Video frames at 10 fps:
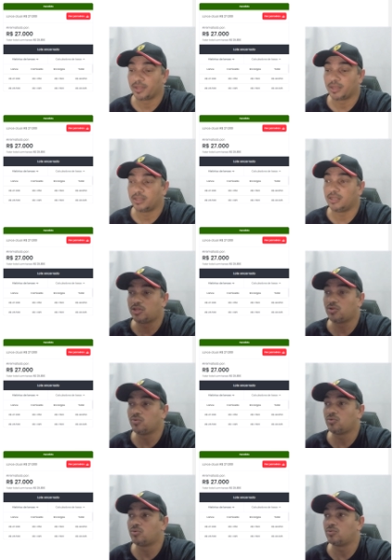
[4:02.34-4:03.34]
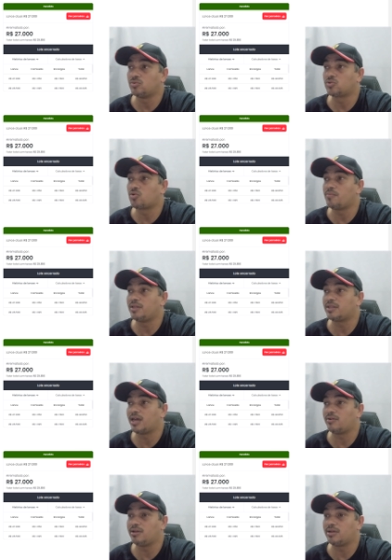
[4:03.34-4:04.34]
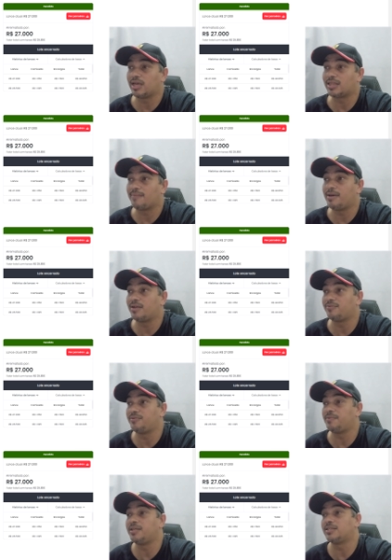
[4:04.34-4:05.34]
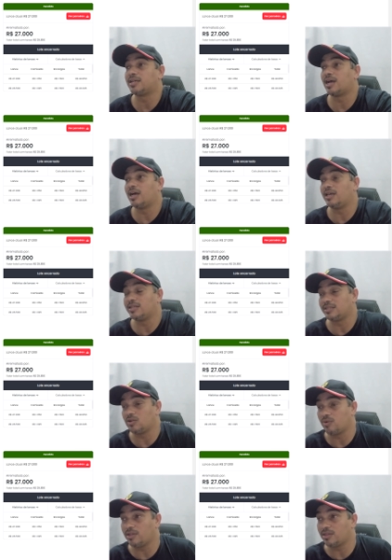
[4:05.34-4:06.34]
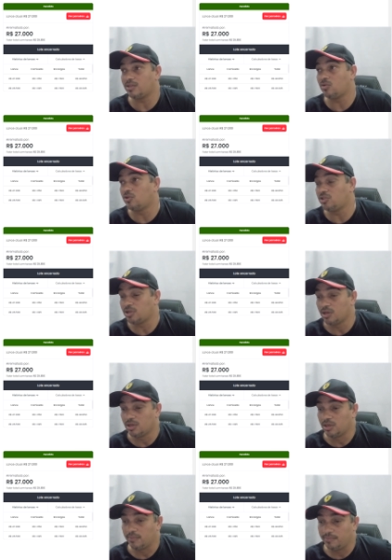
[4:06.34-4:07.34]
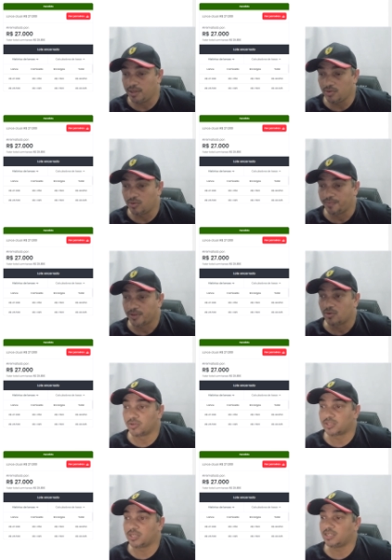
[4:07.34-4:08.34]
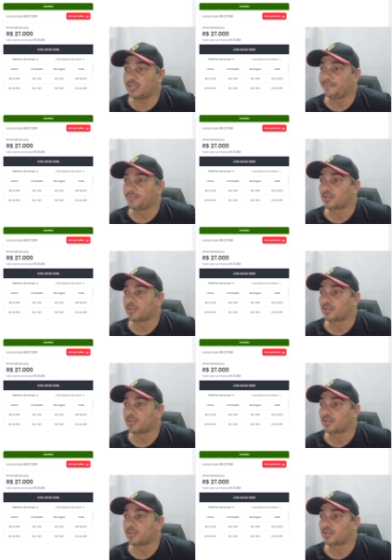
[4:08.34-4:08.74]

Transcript: Deixe no, nos comentários aí que a tabela FIP desse carro aí é 52 mil, ou seja,